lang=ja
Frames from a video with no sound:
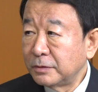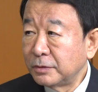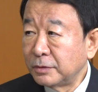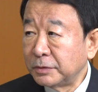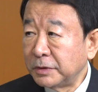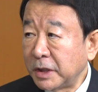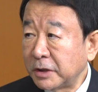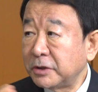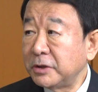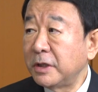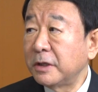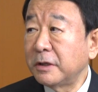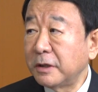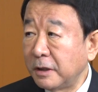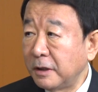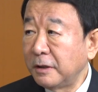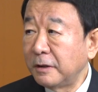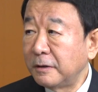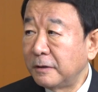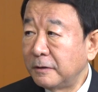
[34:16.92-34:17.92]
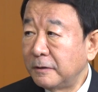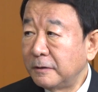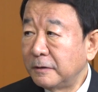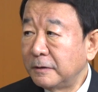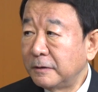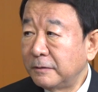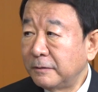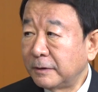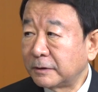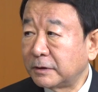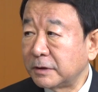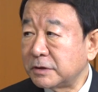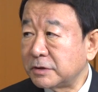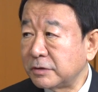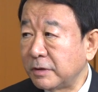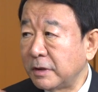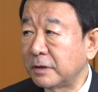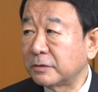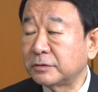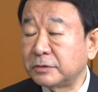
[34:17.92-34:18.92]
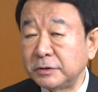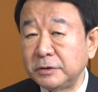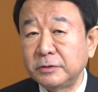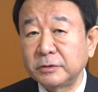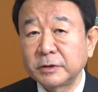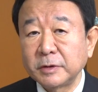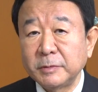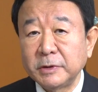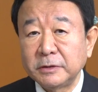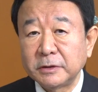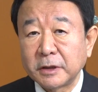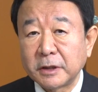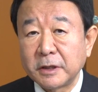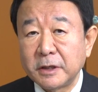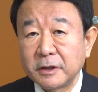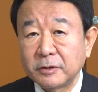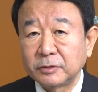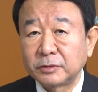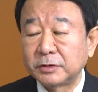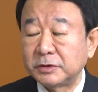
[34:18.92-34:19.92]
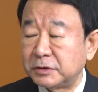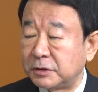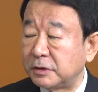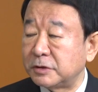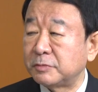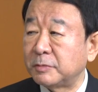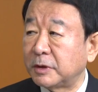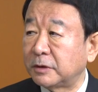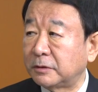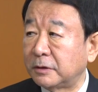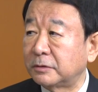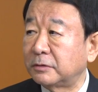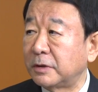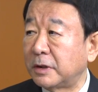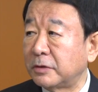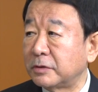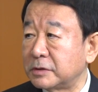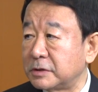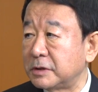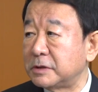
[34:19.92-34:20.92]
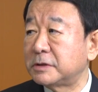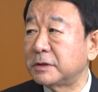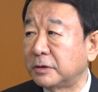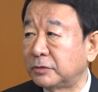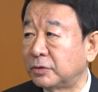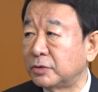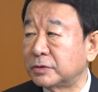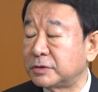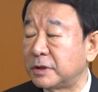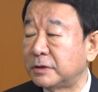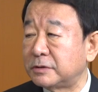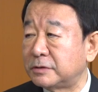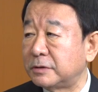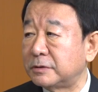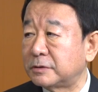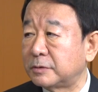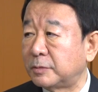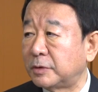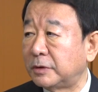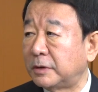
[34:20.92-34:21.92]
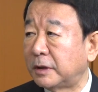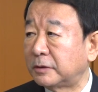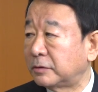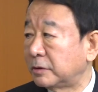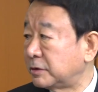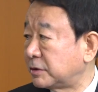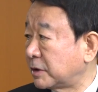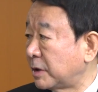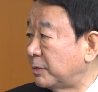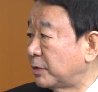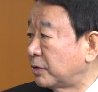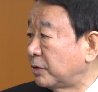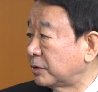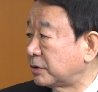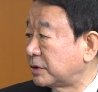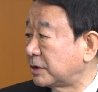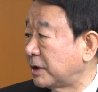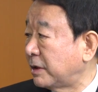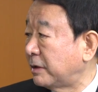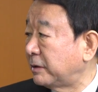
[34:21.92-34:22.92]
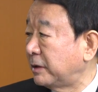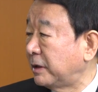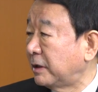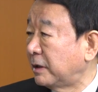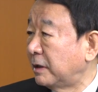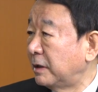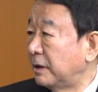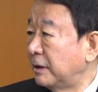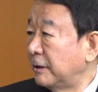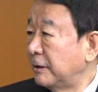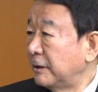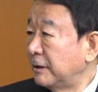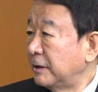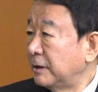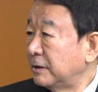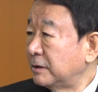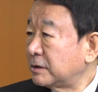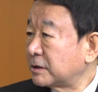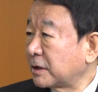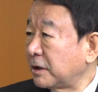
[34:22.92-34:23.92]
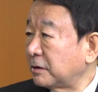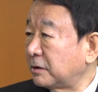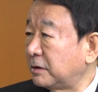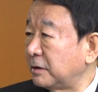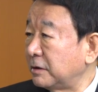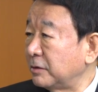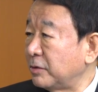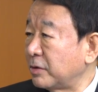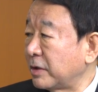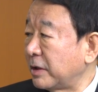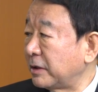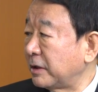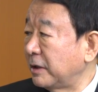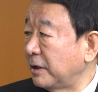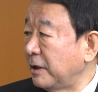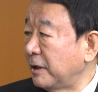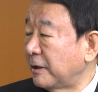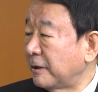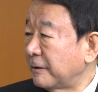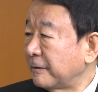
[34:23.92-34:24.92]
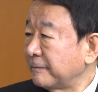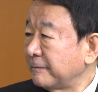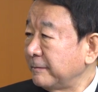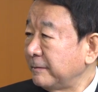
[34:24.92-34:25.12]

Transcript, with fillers: 泣きながら私は国のためにならないことをしてしまったとあの先生は独占するつもりだとしかもこっち側で使ってるお金が